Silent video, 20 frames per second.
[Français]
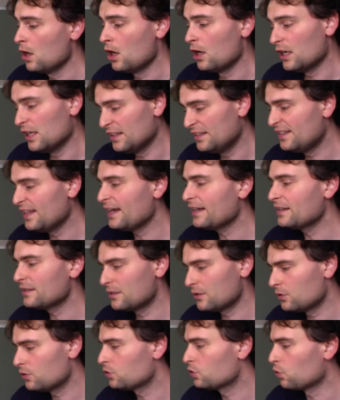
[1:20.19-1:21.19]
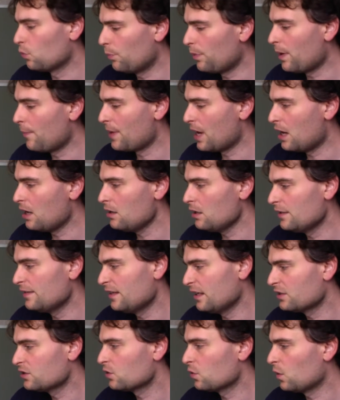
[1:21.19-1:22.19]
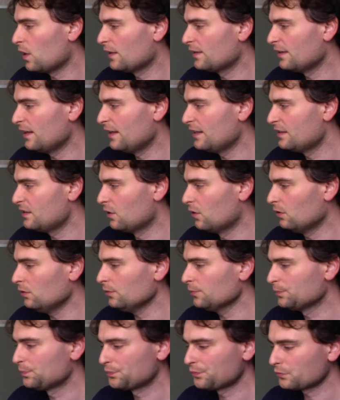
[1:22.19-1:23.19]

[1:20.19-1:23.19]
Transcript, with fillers: Les textes sont pas mal, les textes sont intéressants.